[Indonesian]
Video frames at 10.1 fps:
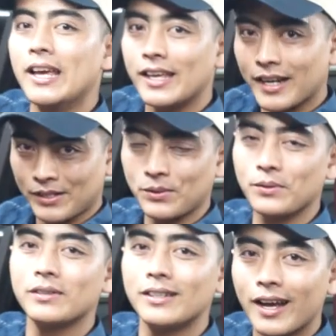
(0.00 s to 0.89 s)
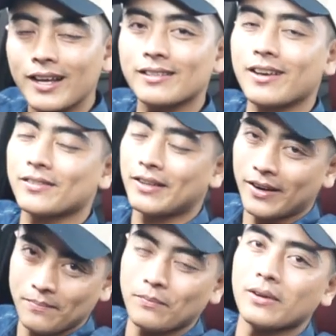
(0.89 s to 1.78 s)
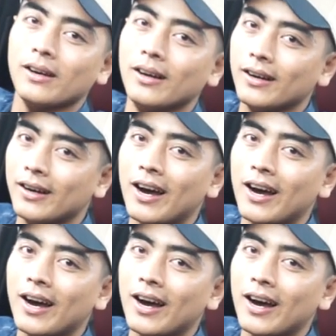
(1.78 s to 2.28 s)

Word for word: yang sudah subscribe uh,